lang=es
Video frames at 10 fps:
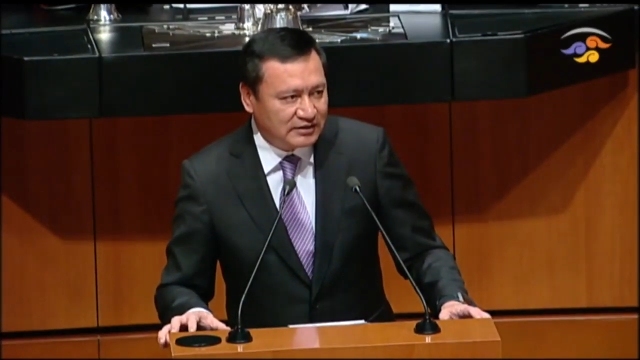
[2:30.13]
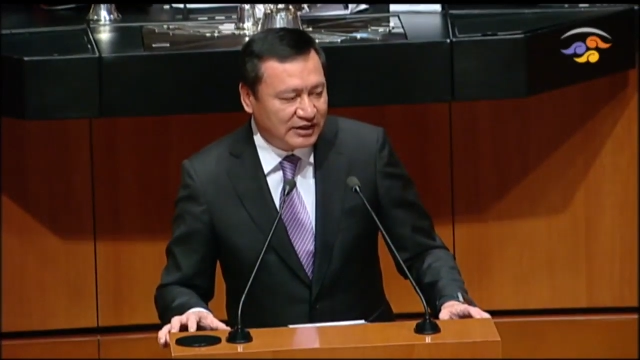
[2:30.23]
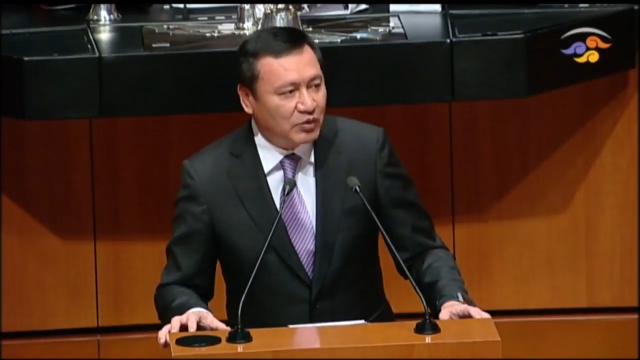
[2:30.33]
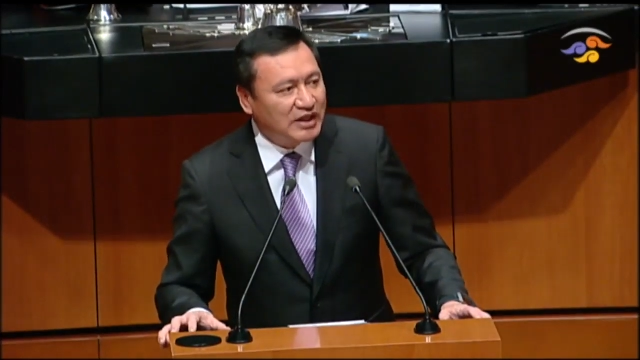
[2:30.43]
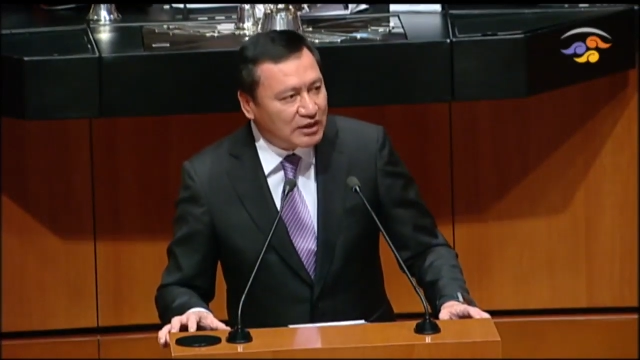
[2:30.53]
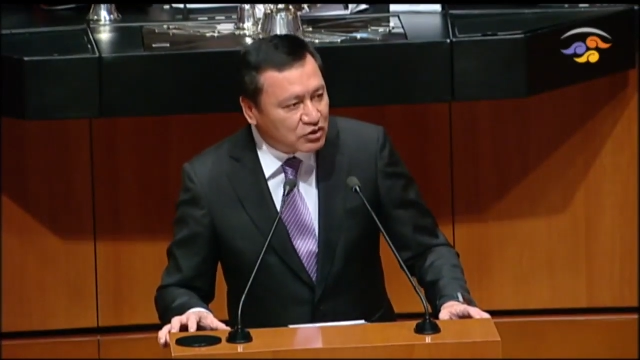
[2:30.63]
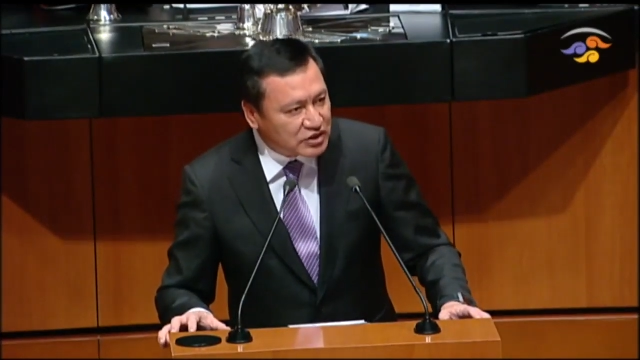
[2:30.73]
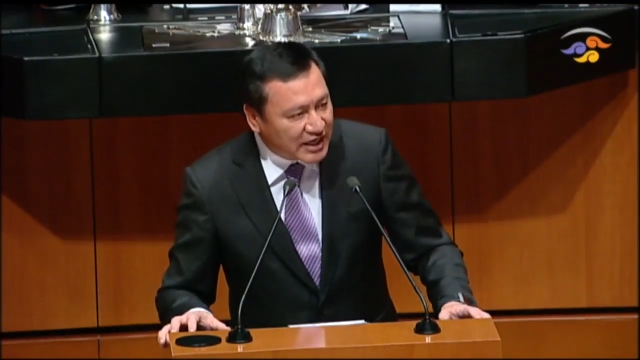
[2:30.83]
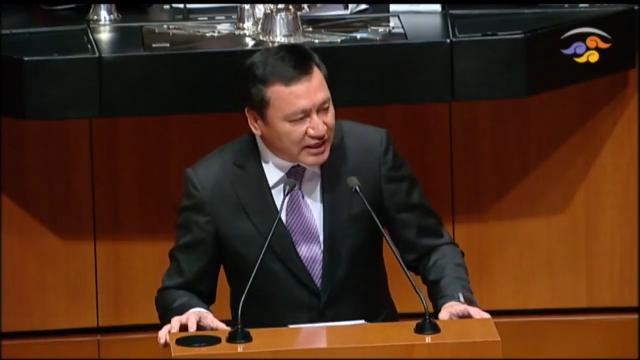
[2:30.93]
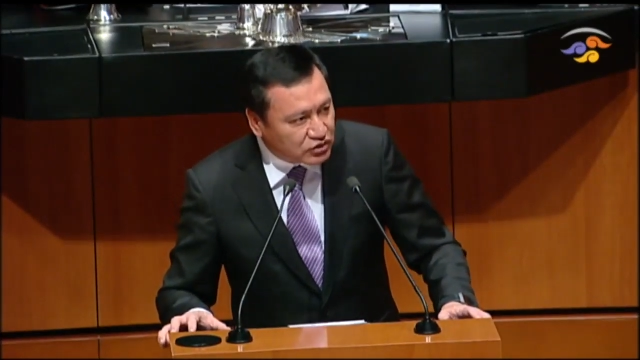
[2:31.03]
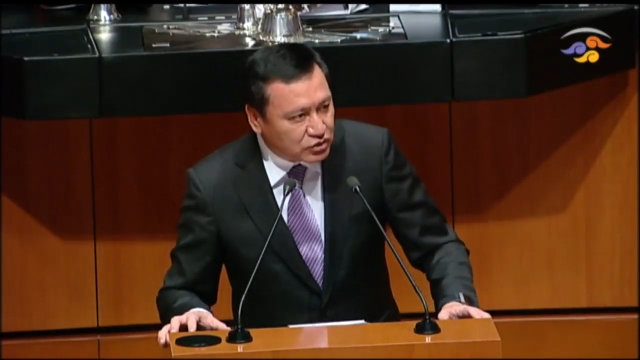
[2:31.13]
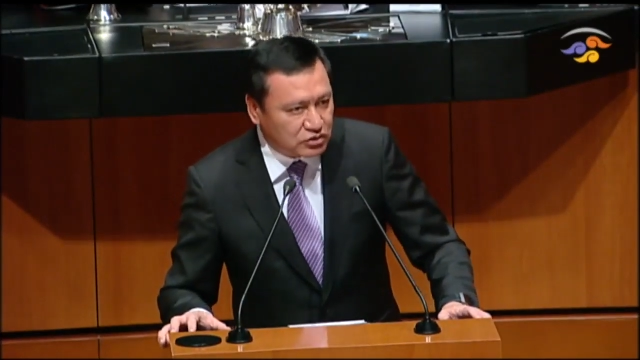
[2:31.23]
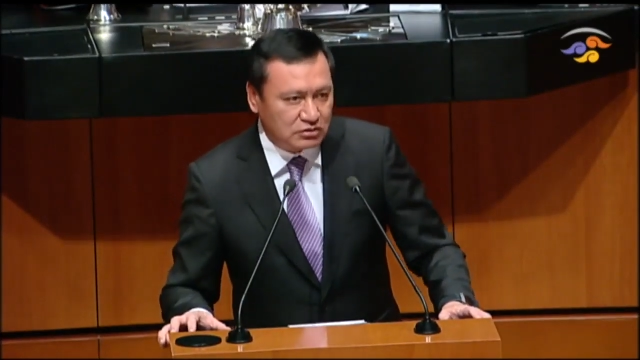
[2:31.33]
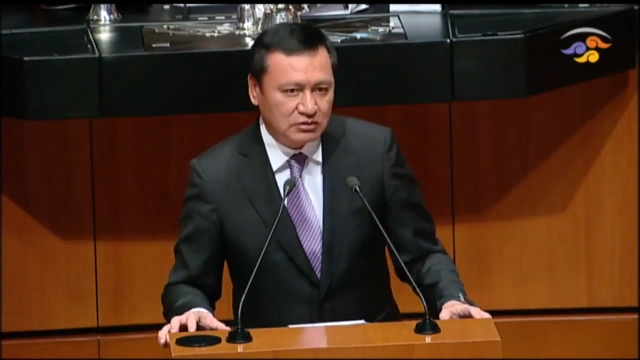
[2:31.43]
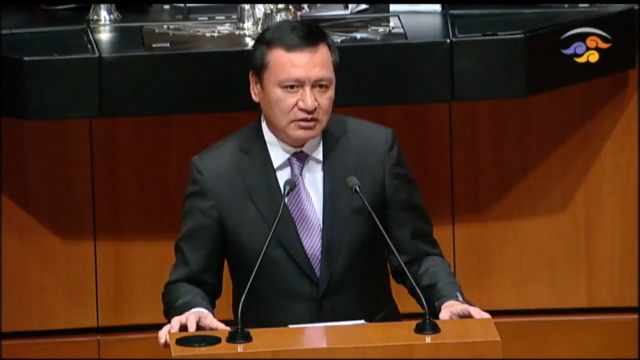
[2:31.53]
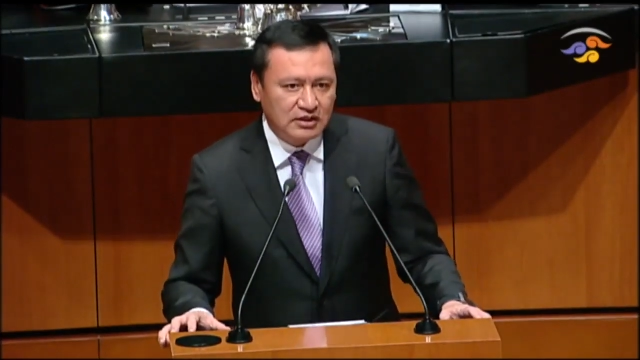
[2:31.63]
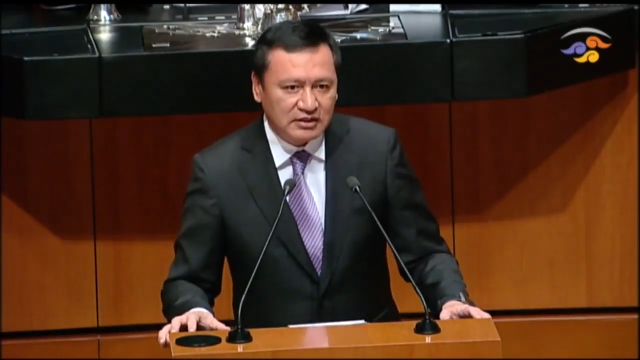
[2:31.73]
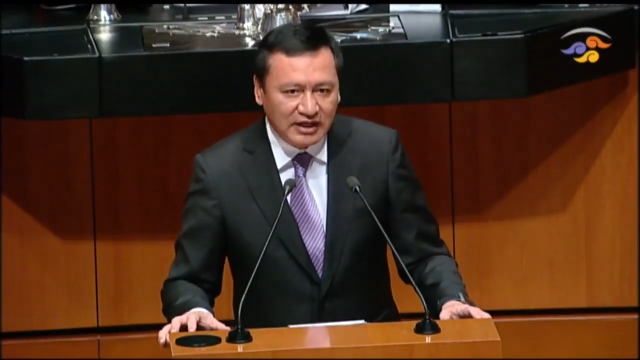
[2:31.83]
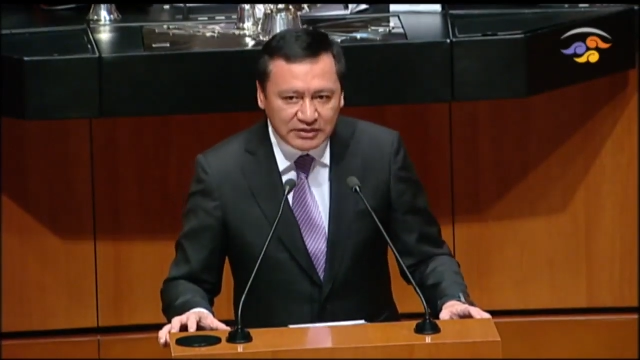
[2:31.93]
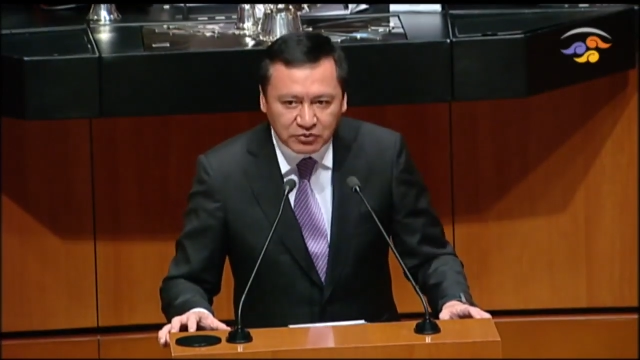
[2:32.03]
de cuidar los derechos
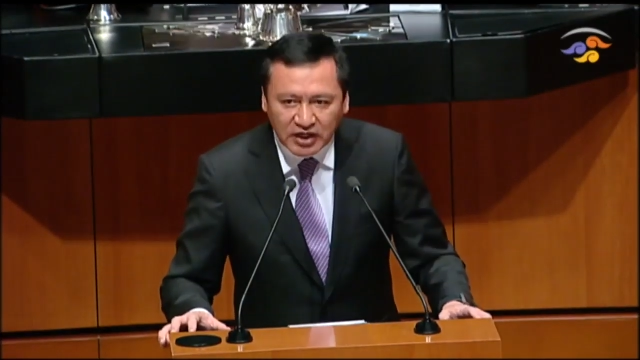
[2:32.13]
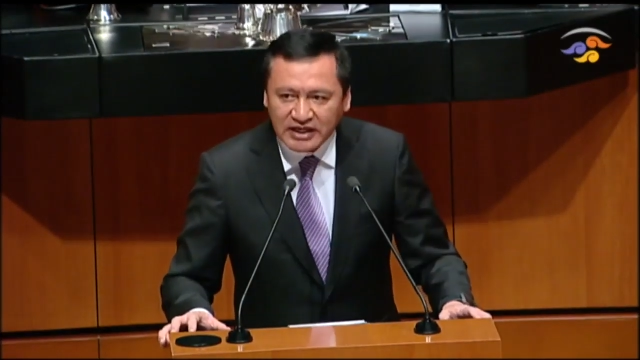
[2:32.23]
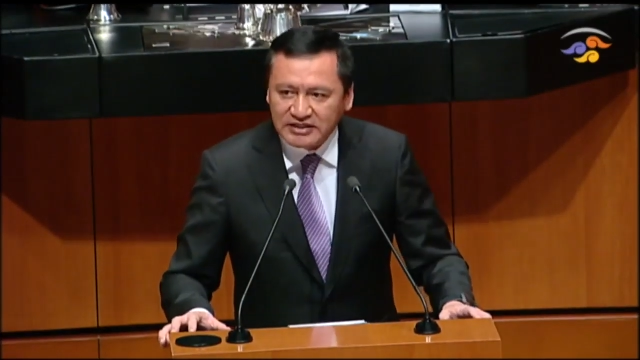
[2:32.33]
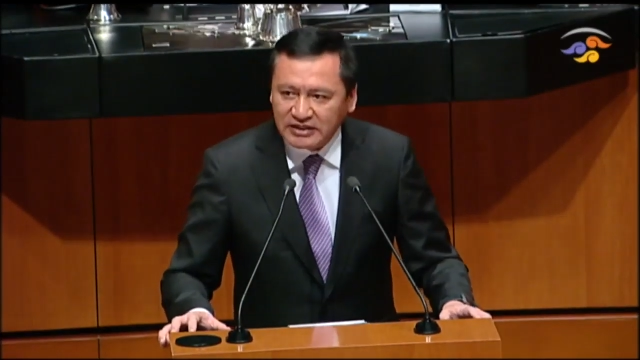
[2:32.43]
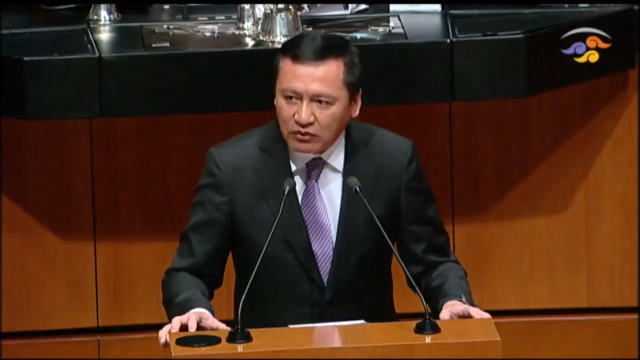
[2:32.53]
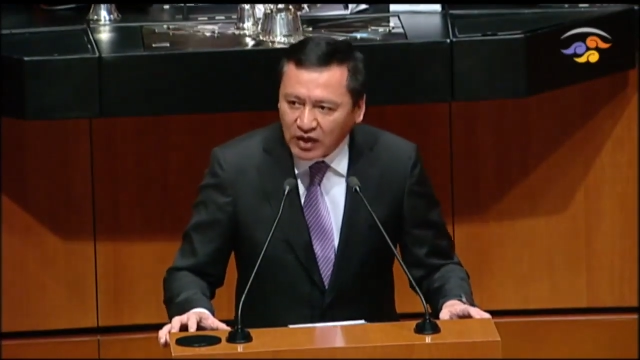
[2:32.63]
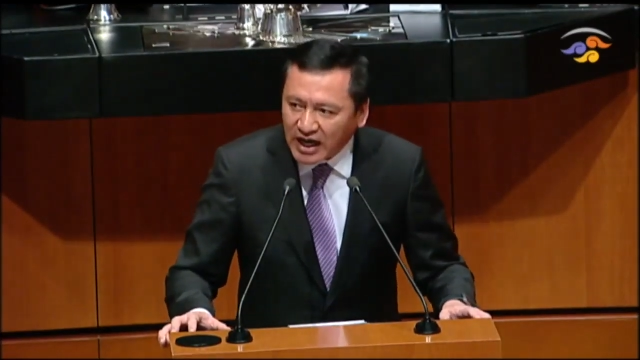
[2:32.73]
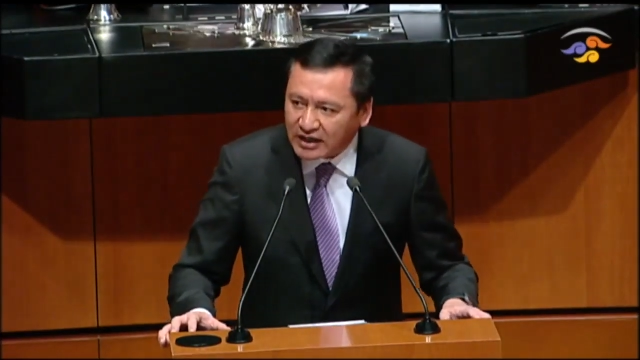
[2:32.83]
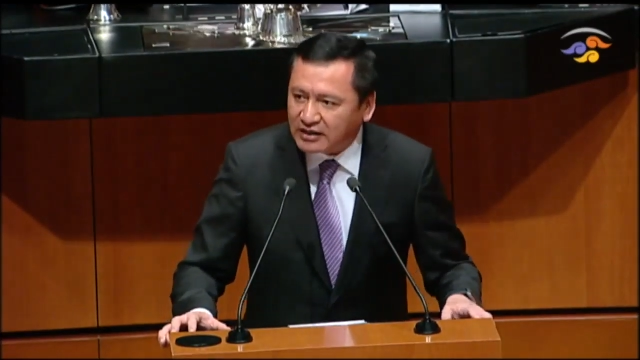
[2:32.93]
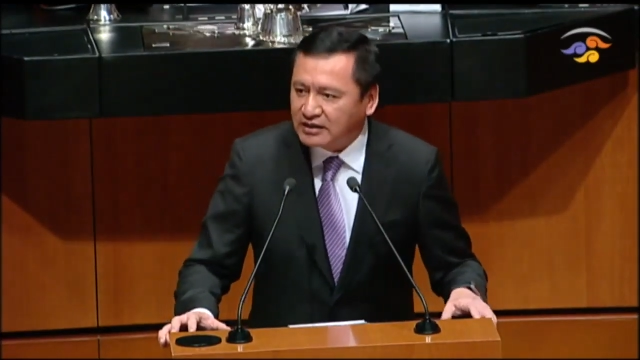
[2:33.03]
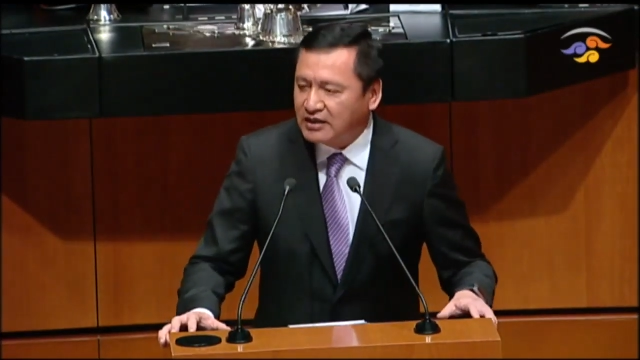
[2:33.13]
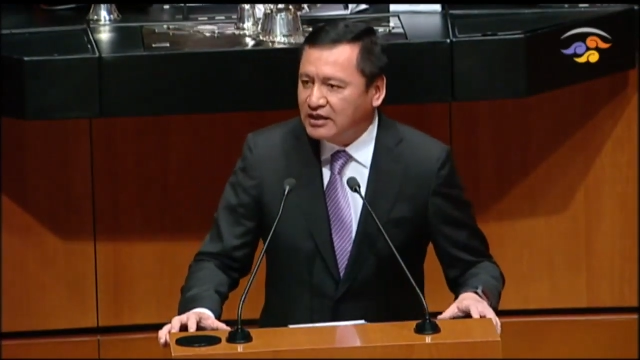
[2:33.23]
de las mujeres en el hogar,